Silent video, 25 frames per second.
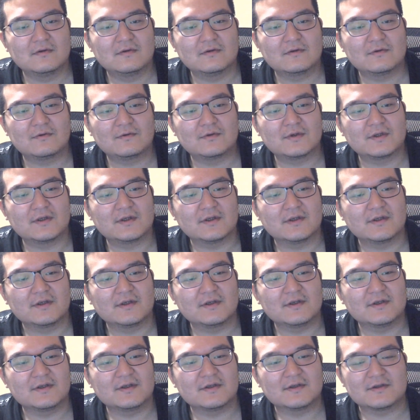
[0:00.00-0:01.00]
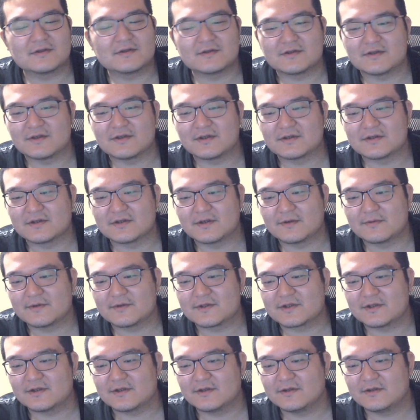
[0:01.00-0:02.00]
これで追加されま
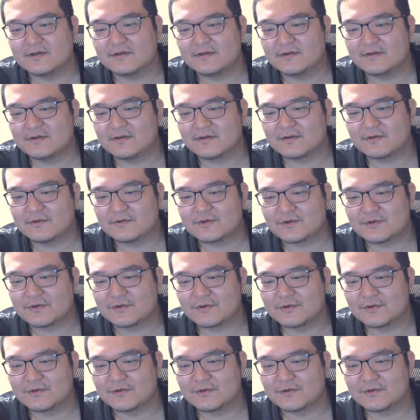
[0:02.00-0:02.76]
したね。ちょっ